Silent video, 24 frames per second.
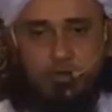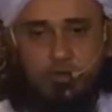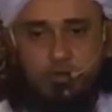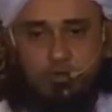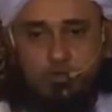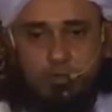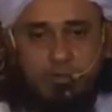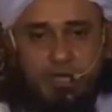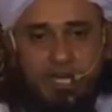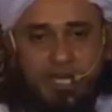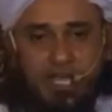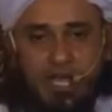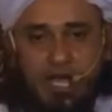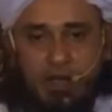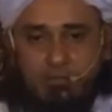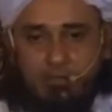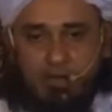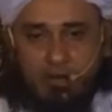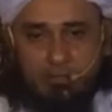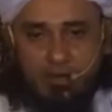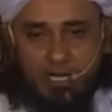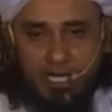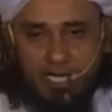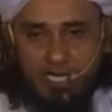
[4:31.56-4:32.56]
तो मैंने
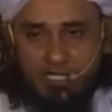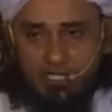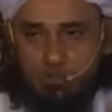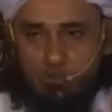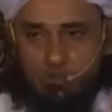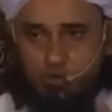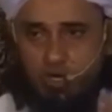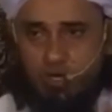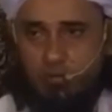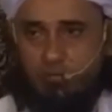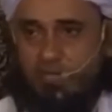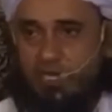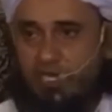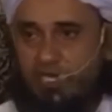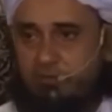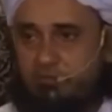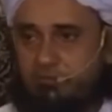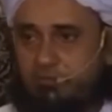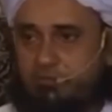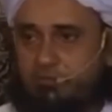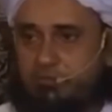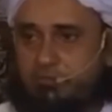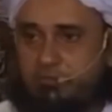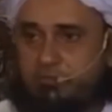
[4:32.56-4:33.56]
आपका बयान सुना मैंने
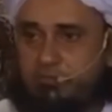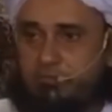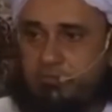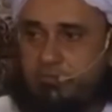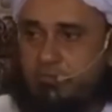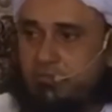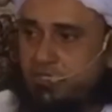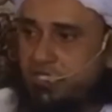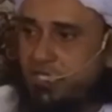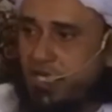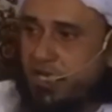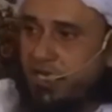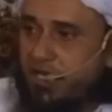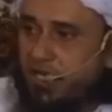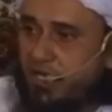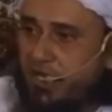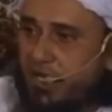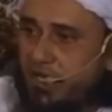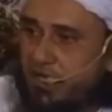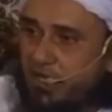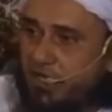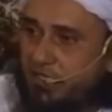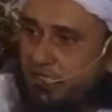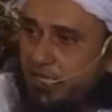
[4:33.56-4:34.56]
जाने
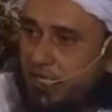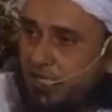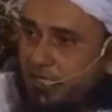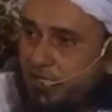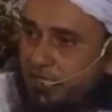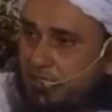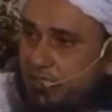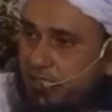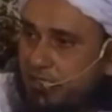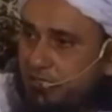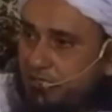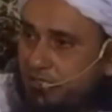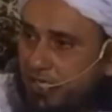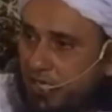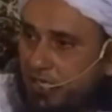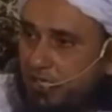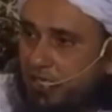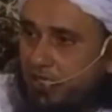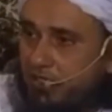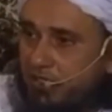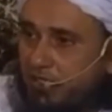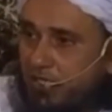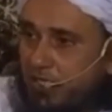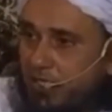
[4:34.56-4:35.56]
का इरादा तर्क
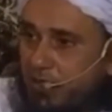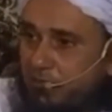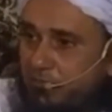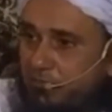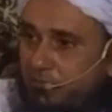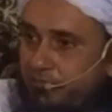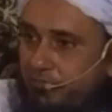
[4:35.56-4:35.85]
कर दिया